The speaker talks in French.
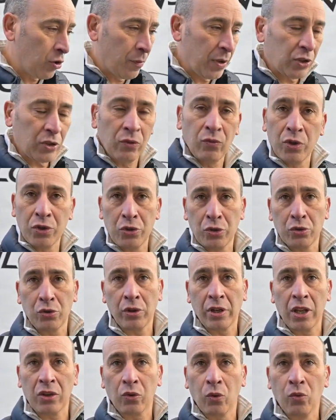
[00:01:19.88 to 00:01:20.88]
mettre une voiture sur
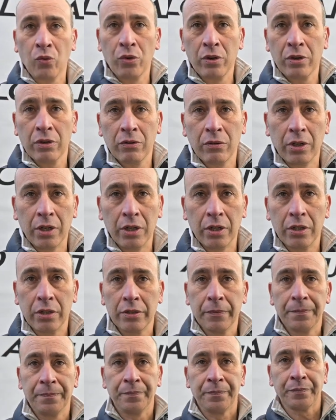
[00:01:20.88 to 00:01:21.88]
quatre roues.
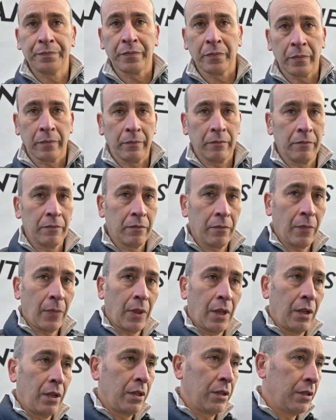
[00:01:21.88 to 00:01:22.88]
Le moteur a
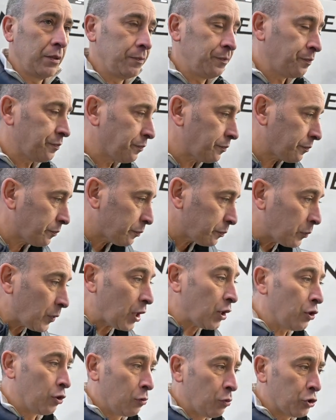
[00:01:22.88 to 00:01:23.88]
été retrouvé
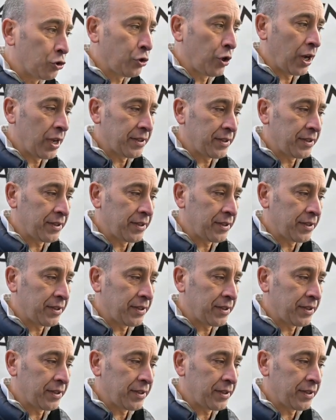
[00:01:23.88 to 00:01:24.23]
Le moteur a